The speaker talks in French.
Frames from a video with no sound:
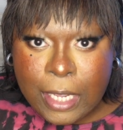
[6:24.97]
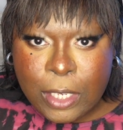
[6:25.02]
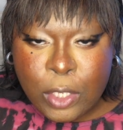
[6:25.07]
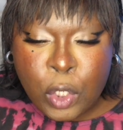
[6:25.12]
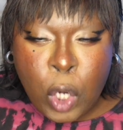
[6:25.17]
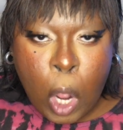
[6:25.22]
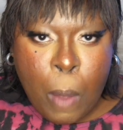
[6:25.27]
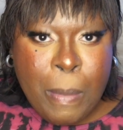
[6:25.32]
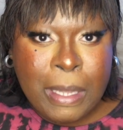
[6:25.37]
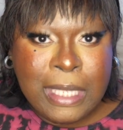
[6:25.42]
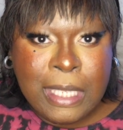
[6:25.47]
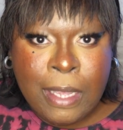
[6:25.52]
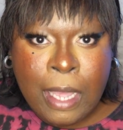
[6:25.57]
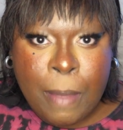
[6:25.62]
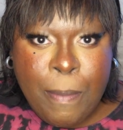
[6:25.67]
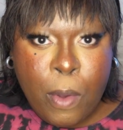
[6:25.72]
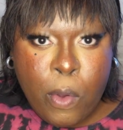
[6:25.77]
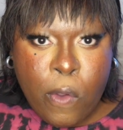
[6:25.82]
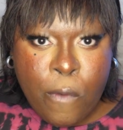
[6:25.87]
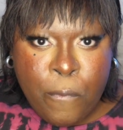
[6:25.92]
Genre en mode c'est
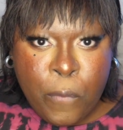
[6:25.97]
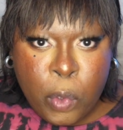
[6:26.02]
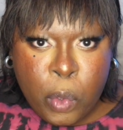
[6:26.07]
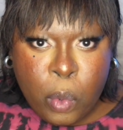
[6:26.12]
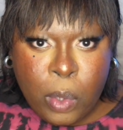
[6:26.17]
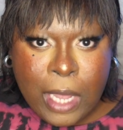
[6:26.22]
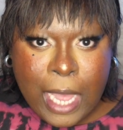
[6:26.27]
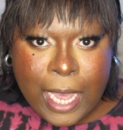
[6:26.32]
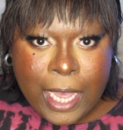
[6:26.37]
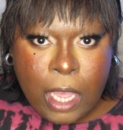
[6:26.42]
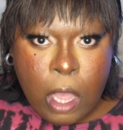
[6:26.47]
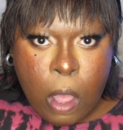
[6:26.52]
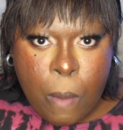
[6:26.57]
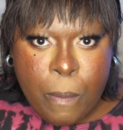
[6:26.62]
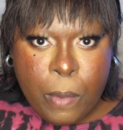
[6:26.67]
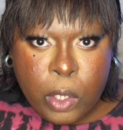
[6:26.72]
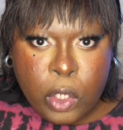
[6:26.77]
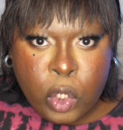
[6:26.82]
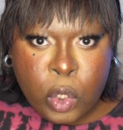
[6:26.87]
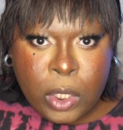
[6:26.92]
vraiment une photo Crary, en
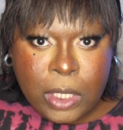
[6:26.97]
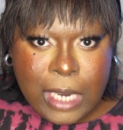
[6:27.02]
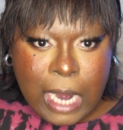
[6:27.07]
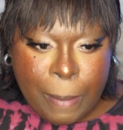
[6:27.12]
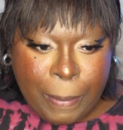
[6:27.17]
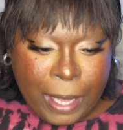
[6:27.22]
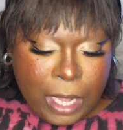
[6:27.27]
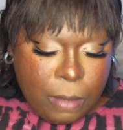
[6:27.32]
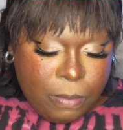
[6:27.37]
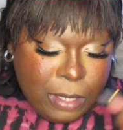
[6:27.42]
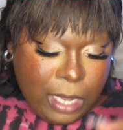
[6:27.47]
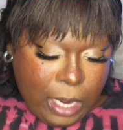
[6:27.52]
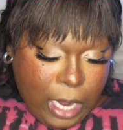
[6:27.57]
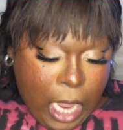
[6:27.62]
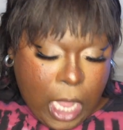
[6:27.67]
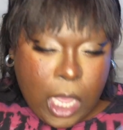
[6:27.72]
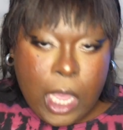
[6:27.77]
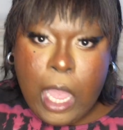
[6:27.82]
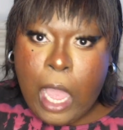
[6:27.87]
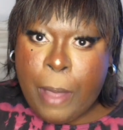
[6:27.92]
mode juste il a pris comme ça,
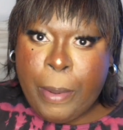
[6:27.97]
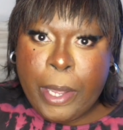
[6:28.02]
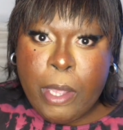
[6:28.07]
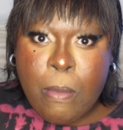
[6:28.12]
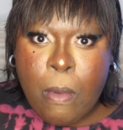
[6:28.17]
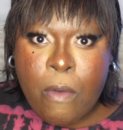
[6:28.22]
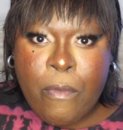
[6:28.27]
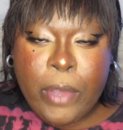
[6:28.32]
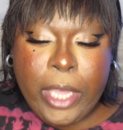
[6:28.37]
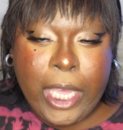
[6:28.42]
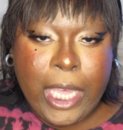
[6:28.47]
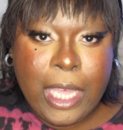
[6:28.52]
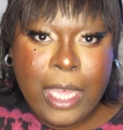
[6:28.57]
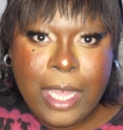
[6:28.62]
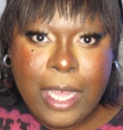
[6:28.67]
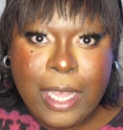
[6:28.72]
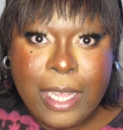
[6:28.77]
après il m'a envoyé.